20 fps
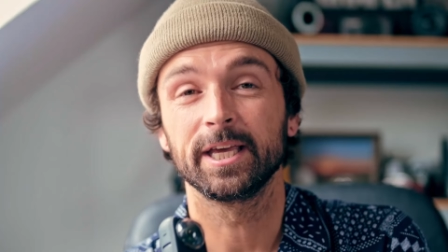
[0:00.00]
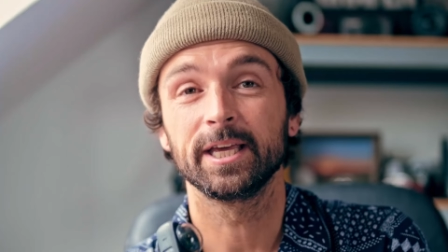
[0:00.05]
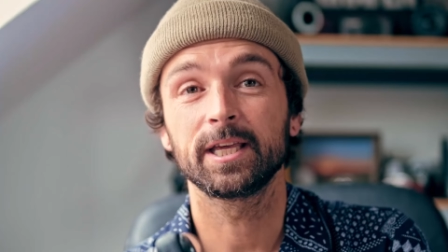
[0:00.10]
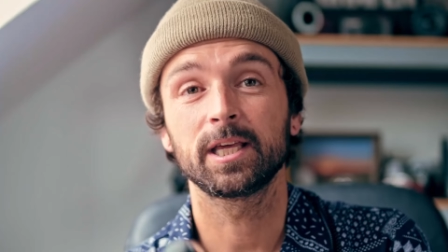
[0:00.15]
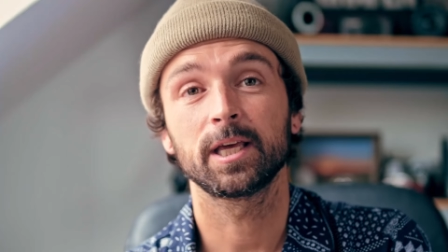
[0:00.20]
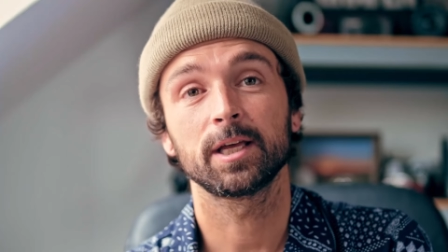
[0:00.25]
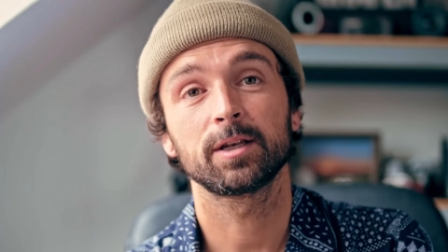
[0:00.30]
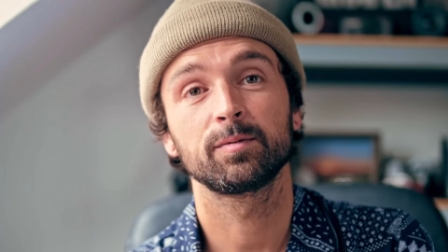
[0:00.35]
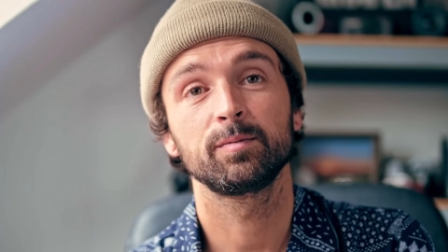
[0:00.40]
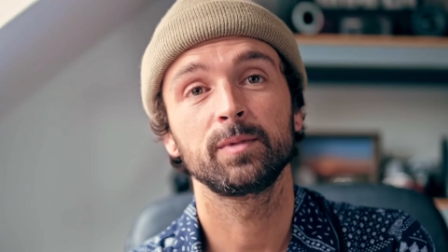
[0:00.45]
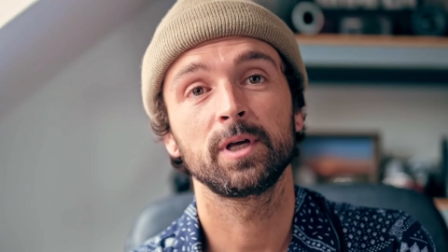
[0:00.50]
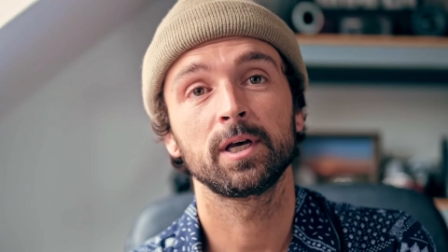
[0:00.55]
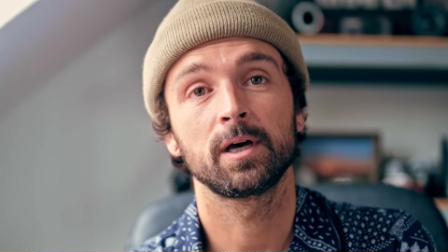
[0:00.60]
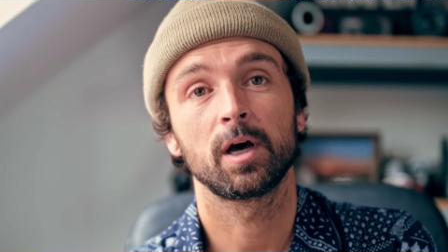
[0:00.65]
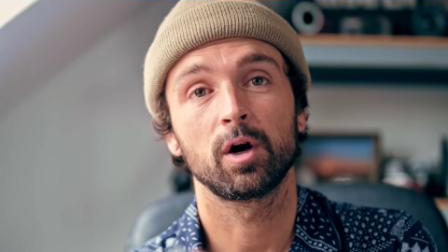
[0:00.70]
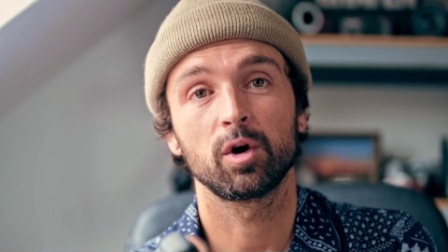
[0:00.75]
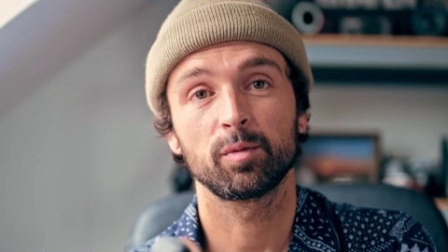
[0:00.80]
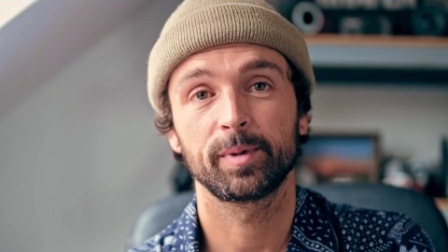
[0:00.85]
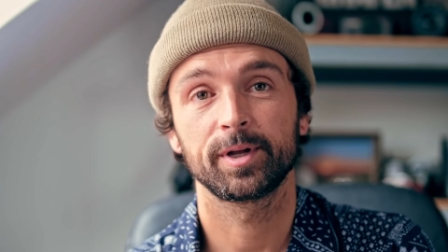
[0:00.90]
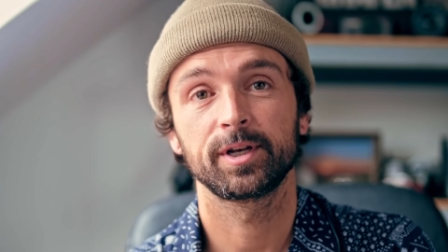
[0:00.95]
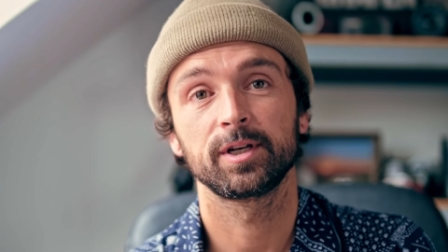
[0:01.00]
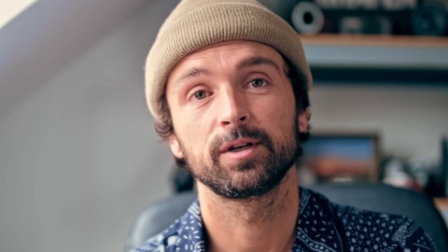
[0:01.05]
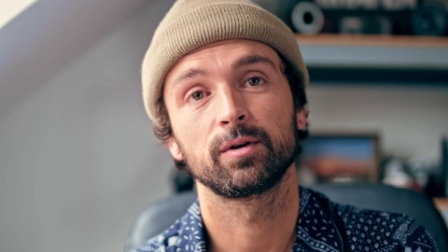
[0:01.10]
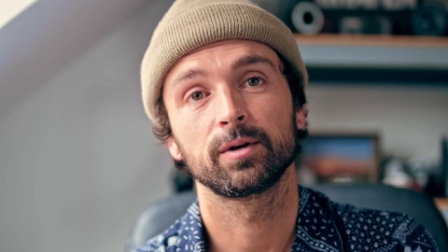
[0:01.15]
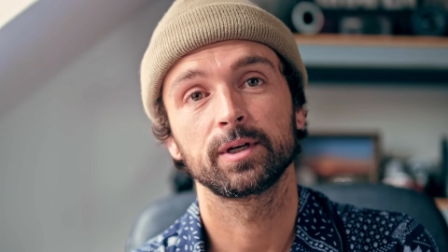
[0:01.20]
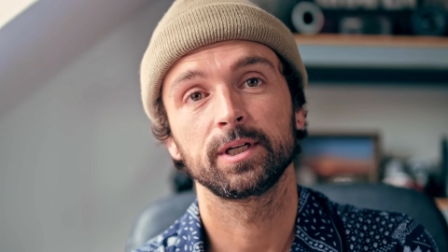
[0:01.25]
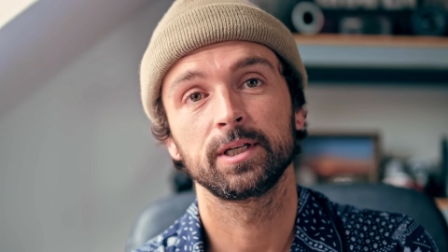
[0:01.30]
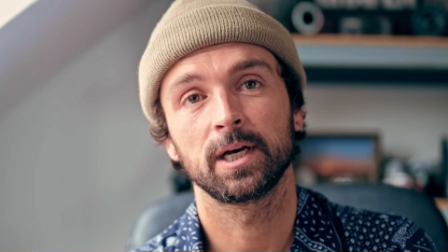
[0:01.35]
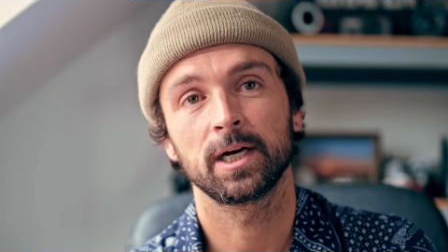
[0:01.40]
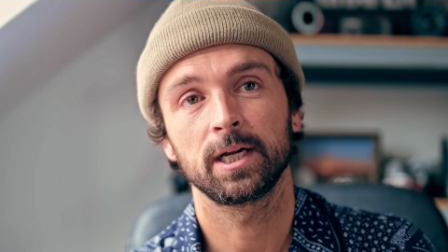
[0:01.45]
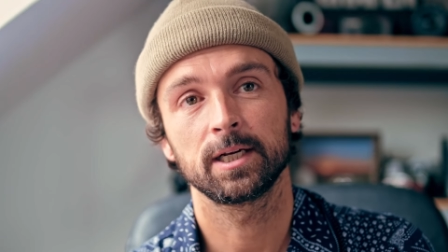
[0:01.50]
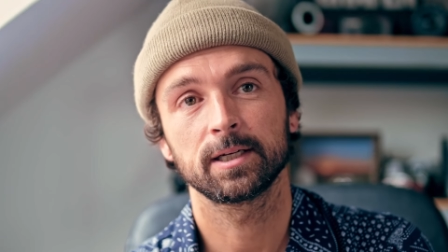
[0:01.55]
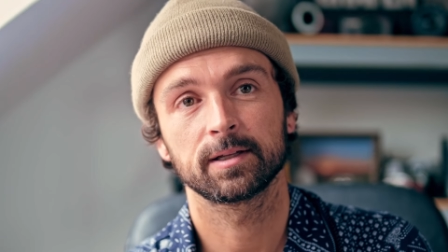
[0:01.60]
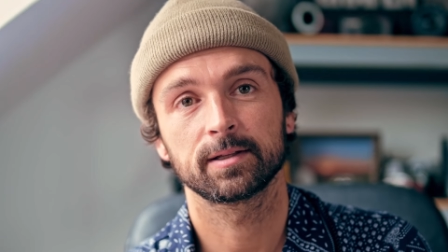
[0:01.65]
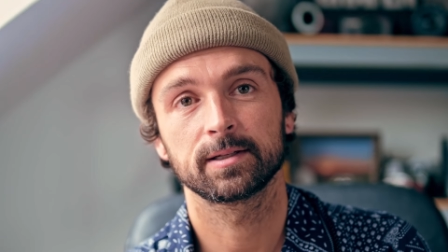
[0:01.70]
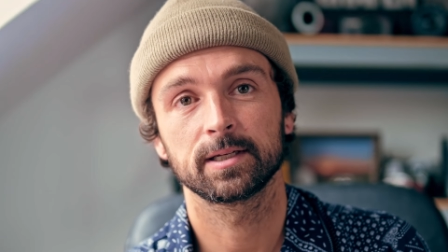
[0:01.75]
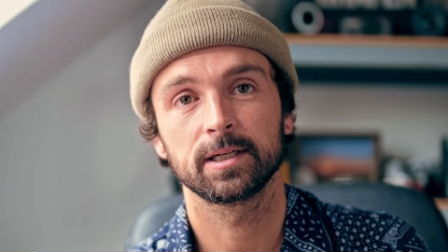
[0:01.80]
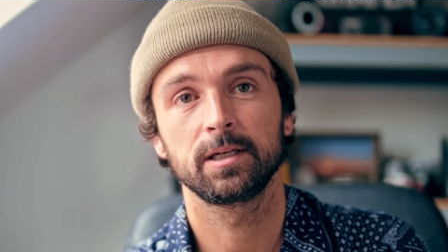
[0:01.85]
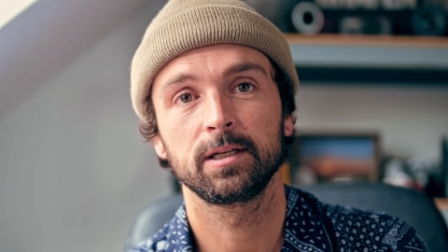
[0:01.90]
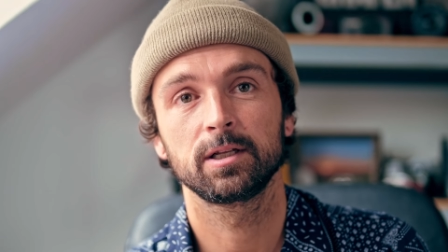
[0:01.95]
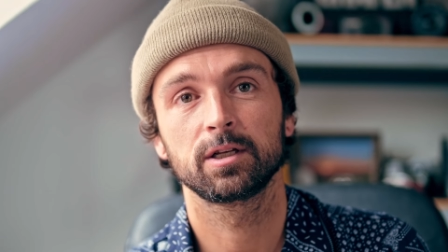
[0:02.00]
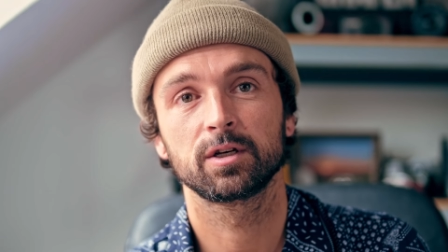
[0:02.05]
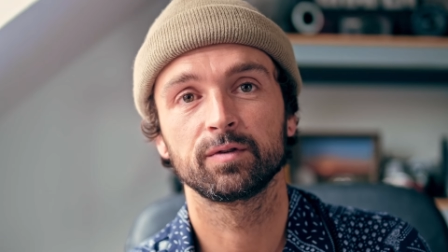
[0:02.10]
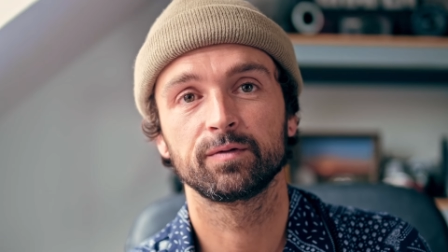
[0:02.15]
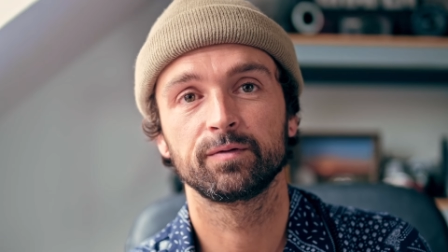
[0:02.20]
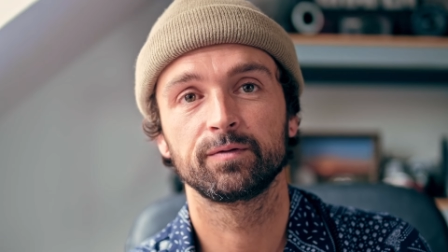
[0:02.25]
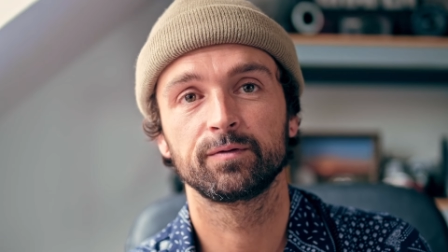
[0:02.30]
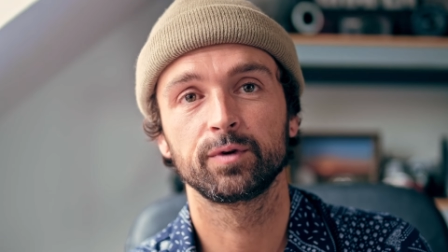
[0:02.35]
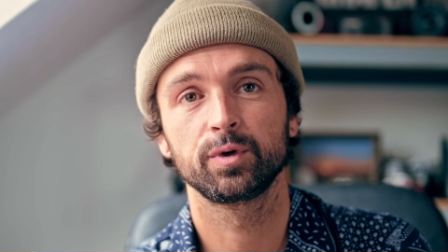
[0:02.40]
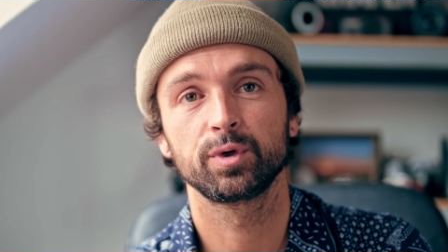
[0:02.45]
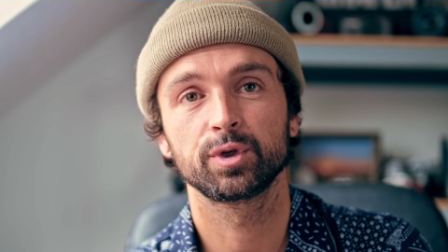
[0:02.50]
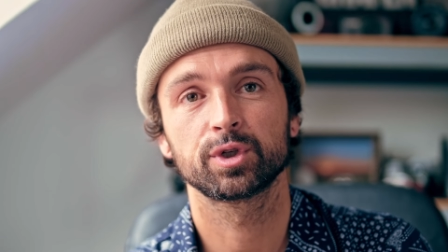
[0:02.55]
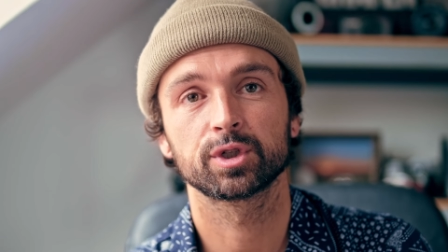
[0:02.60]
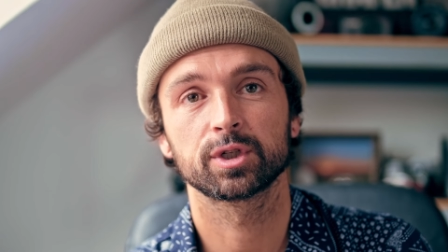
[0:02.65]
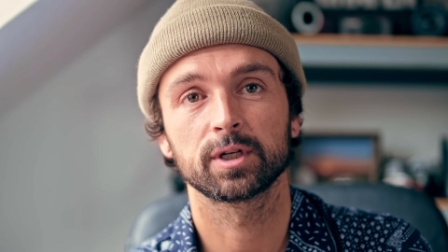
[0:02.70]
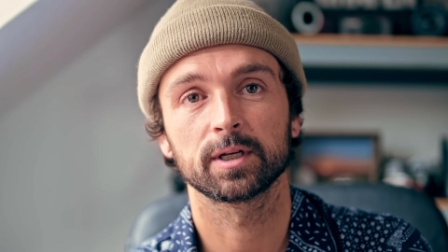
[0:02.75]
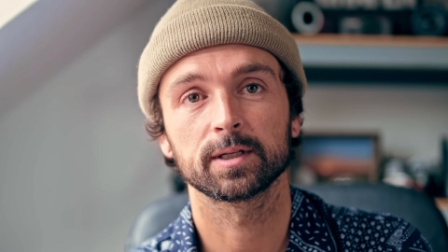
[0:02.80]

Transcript: Ich hätte mir auch bei den Originalen tatsächlich gewünscht,